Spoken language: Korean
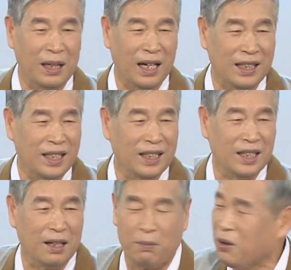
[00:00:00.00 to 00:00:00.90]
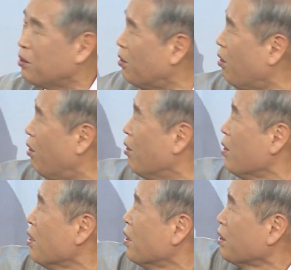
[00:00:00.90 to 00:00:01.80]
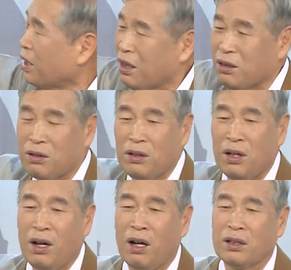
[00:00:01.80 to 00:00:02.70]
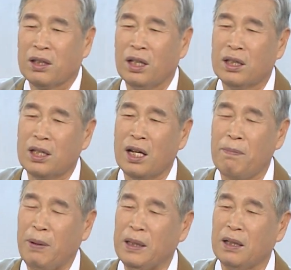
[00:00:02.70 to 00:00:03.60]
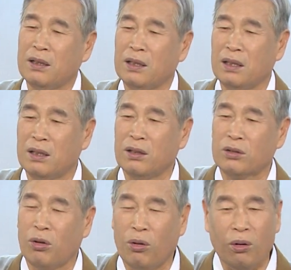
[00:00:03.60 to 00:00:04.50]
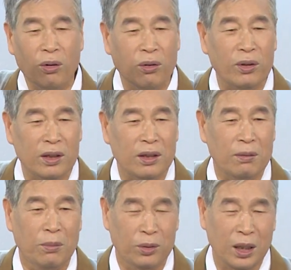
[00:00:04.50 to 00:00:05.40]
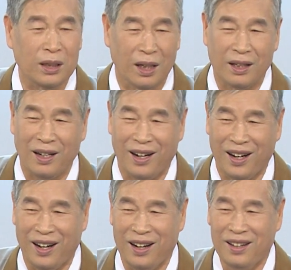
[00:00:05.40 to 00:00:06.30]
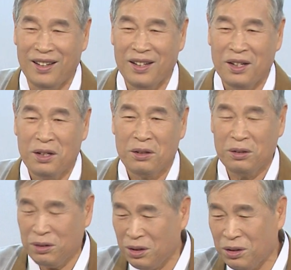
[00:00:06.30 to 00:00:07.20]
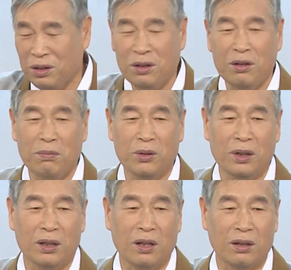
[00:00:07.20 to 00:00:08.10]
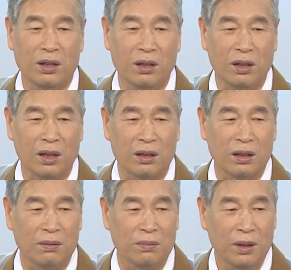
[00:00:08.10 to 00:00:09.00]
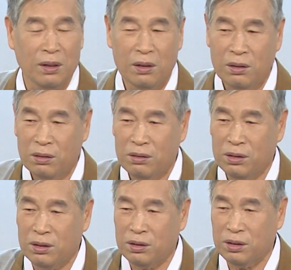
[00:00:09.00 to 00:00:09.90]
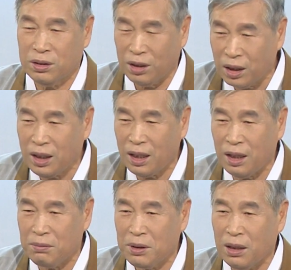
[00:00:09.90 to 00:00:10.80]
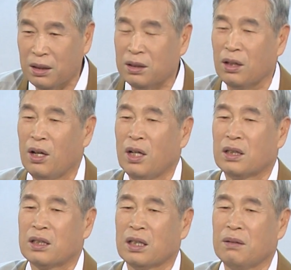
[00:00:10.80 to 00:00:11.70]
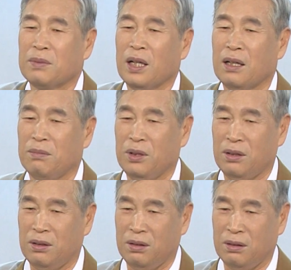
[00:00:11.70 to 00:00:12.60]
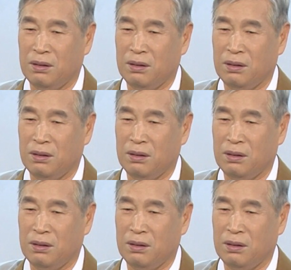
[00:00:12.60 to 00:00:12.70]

내가 이, 걸 보고요. 내가 그 세상에 바디커링 그거 토올라기를 못한다니까. 이게 이런 걸 못하니까 기능이 지금 그 저하된 거 아닙니까? 그래서 지금 사람들은